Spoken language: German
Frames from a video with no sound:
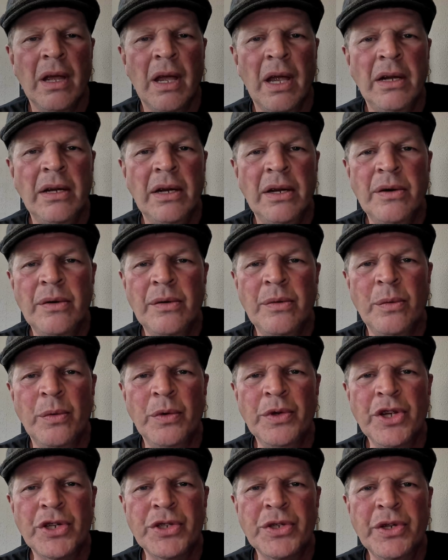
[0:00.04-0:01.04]
Einen
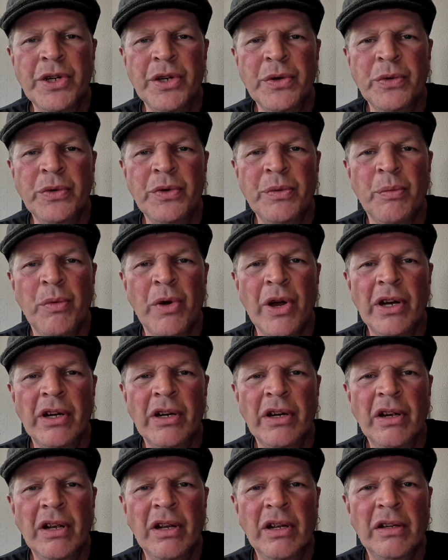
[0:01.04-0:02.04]
wunderschönen guten
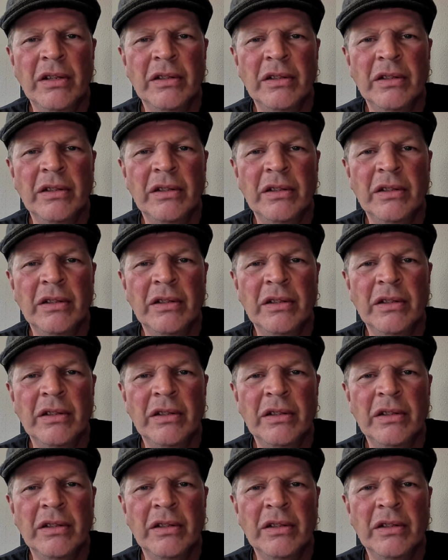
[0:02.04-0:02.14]
Morgen.